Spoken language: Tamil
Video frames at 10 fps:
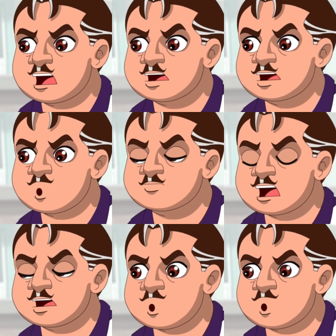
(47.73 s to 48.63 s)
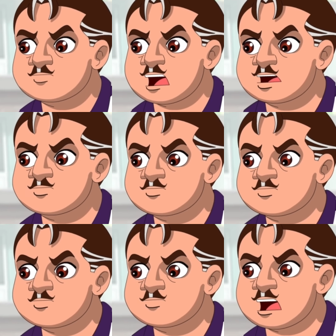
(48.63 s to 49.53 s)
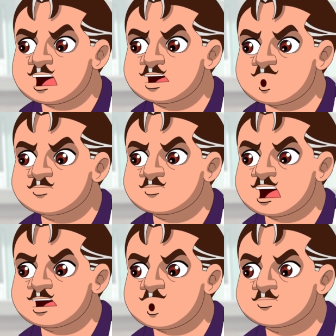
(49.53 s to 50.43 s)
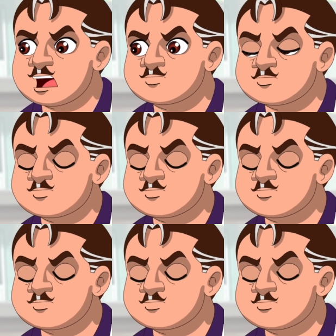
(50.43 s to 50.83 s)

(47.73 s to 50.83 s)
அவனை பெத்தவன்னா எனக்கு எவ்ளோ கோவம் வரும்